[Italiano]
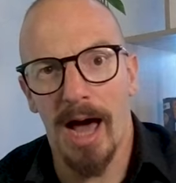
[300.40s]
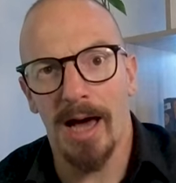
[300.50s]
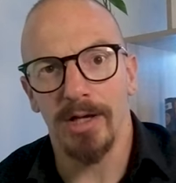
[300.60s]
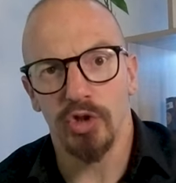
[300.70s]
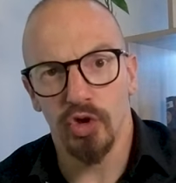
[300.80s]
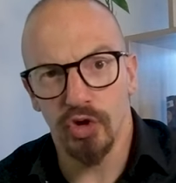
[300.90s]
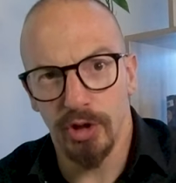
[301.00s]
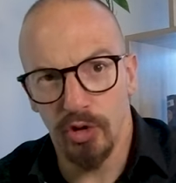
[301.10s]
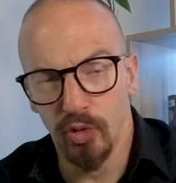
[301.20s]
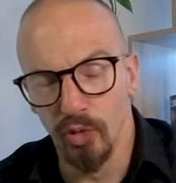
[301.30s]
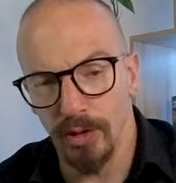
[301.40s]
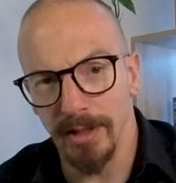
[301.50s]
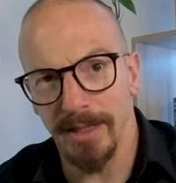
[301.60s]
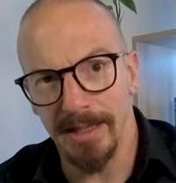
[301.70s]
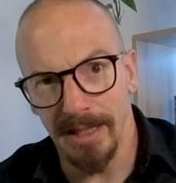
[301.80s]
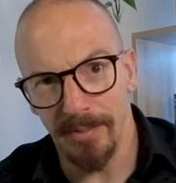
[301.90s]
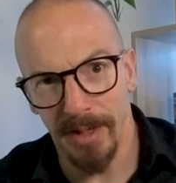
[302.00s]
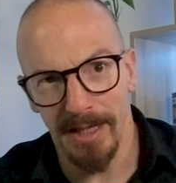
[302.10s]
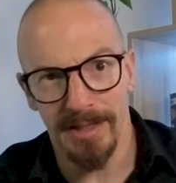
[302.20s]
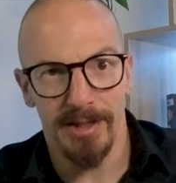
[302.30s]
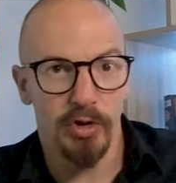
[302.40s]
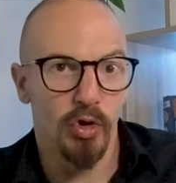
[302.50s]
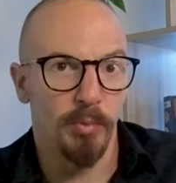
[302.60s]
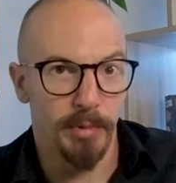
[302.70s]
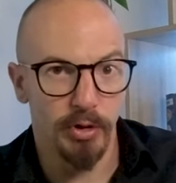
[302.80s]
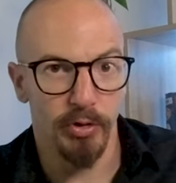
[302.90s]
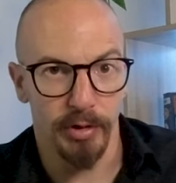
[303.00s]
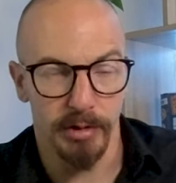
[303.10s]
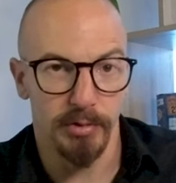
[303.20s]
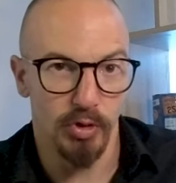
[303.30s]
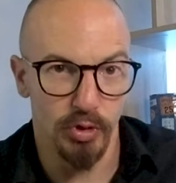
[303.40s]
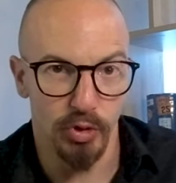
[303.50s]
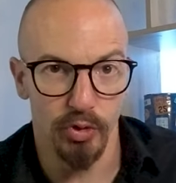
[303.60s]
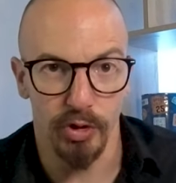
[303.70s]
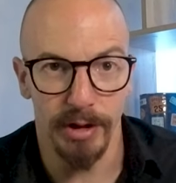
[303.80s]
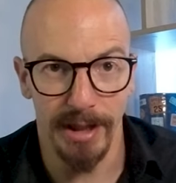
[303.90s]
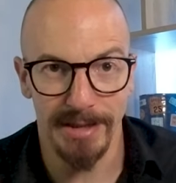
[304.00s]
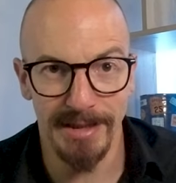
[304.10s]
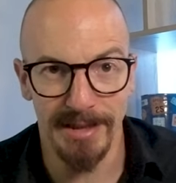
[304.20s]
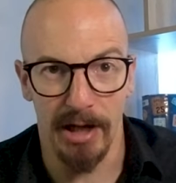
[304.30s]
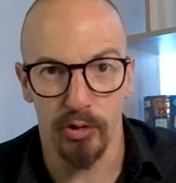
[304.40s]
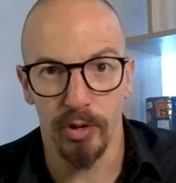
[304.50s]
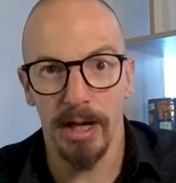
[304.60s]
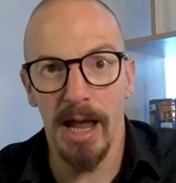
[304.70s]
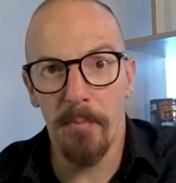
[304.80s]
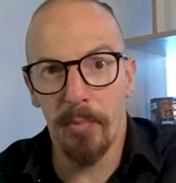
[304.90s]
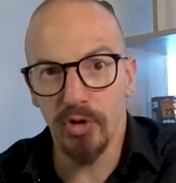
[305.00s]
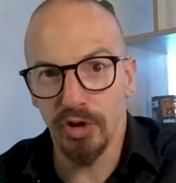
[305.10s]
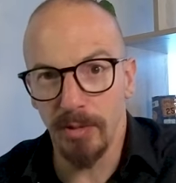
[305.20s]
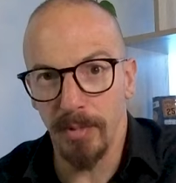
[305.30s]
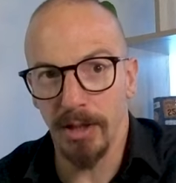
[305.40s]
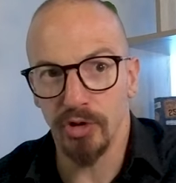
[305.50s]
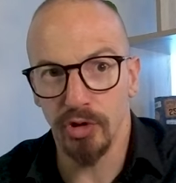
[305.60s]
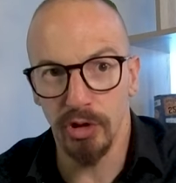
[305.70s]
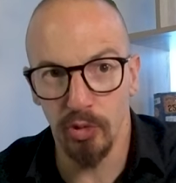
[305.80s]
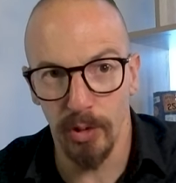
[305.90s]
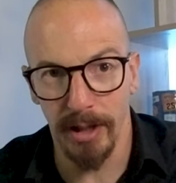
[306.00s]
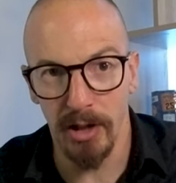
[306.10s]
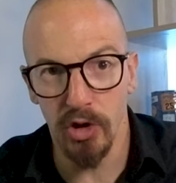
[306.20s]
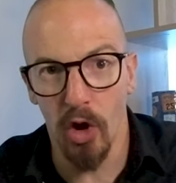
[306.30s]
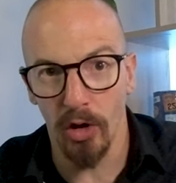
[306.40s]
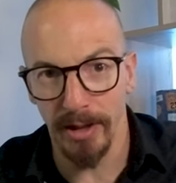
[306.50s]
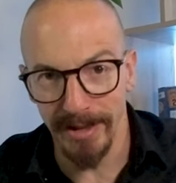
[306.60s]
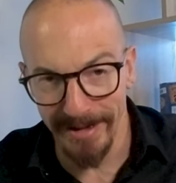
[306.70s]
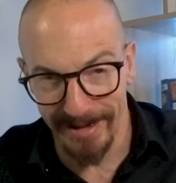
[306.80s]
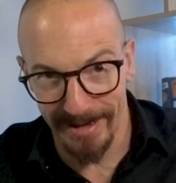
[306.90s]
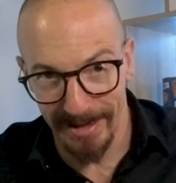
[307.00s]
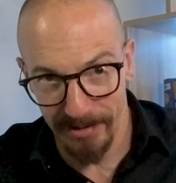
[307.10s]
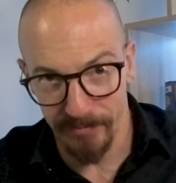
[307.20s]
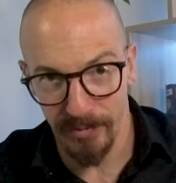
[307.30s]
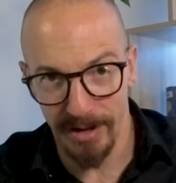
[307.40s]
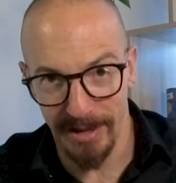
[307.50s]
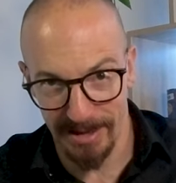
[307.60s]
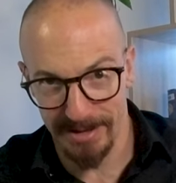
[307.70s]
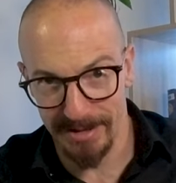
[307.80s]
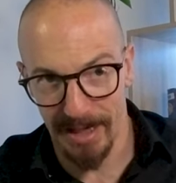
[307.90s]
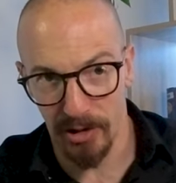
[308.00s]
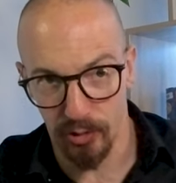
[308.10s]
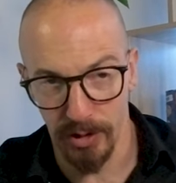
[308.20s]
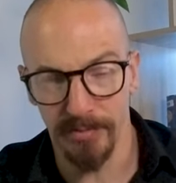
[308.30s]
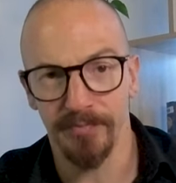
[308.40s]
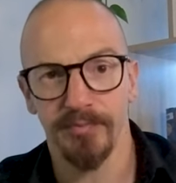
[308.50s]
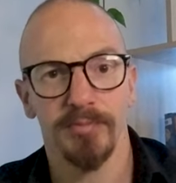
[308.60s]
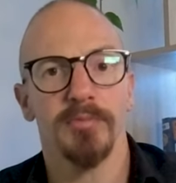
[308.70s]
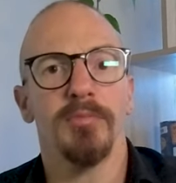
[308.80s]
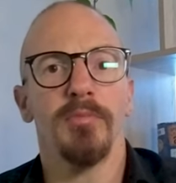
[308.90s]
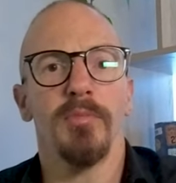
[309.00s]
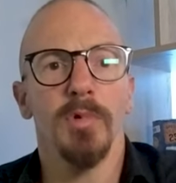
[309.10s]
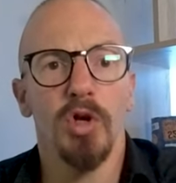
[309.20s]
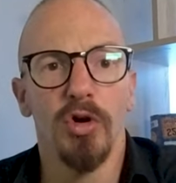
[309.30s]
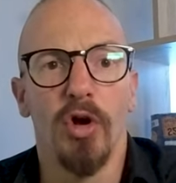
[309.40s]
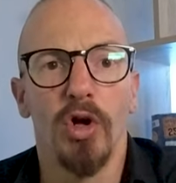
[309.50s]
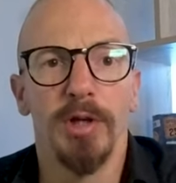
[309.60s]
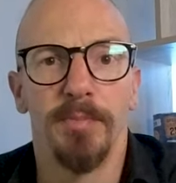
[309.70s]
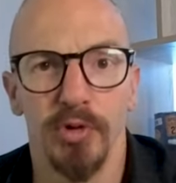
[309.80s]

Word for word: ai sostituti degli alimenti con minor contenuto di grassi saturi, è possibile sostituire gli oli ricchi di grassi saturi con oli